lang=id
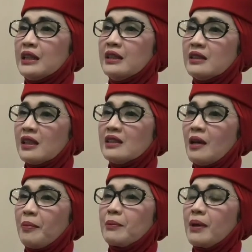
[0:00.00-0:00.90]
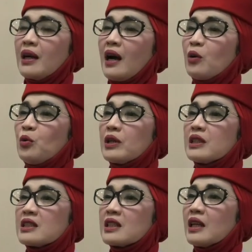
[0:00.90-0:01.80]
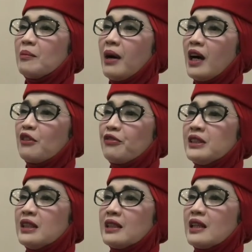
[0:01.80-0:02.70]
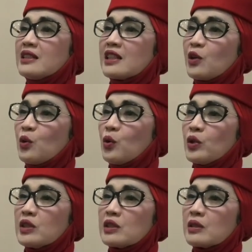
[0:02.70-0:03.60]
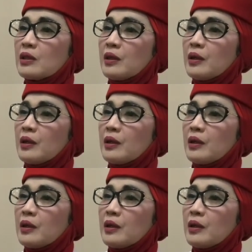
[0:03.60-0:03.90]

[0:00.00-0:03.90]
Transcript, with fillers: Distres dapat mengganggu keseimbangan fisik dan psikologis.